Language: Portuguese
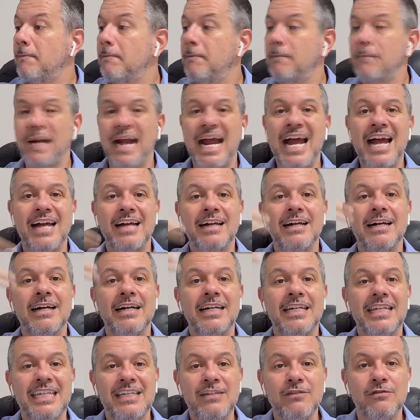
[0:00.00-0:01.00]
Para
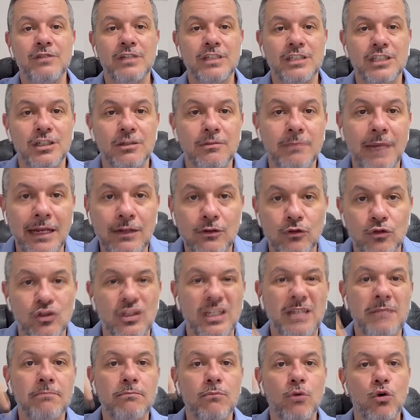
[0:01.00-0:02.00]
investimentos em
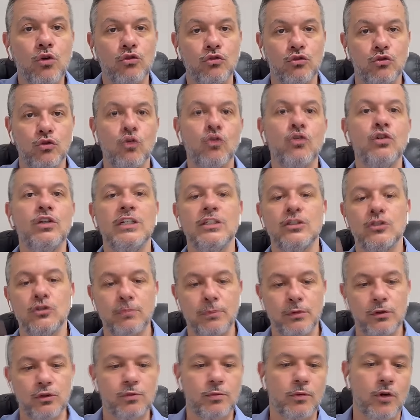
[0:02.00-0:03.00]
motores
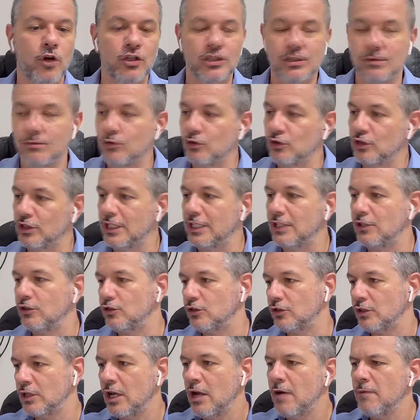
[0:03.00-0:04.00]
para os próximos
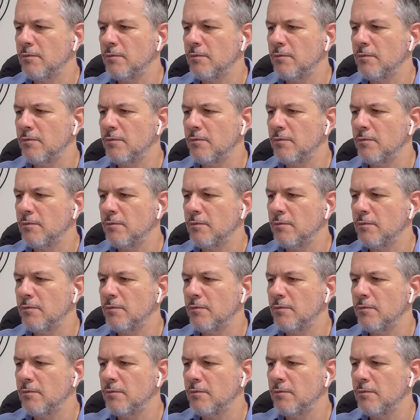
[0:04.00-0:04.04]
anos,